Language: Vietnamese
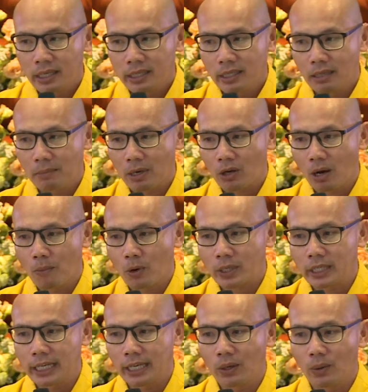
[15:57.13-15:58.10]
Nhưng mà có
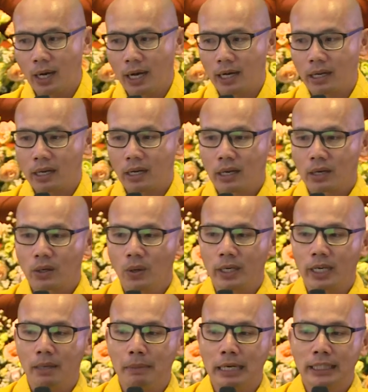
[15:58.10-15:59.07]
một điều á, đôi
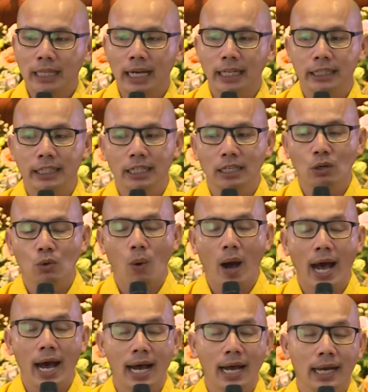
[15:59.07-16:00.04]
khi mình thần tượng
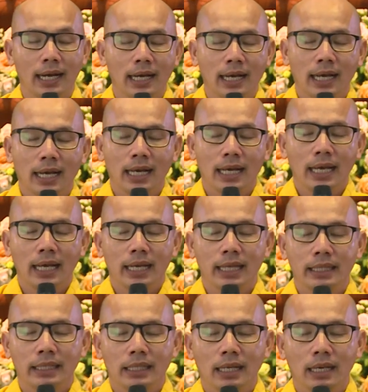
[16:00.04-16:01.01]
quá
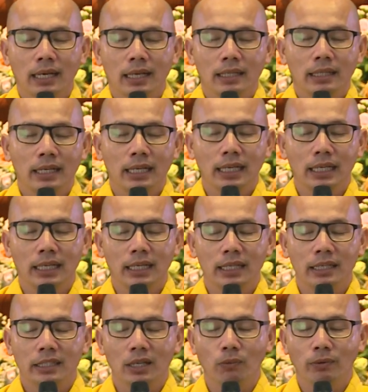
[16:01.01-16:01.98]

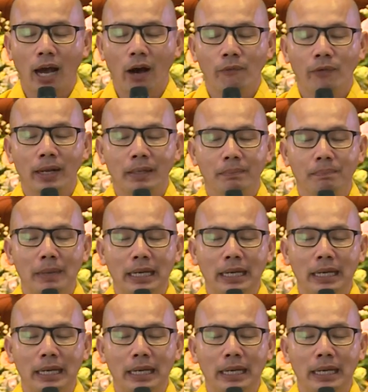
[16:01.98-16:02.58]
thì trong đạo Phật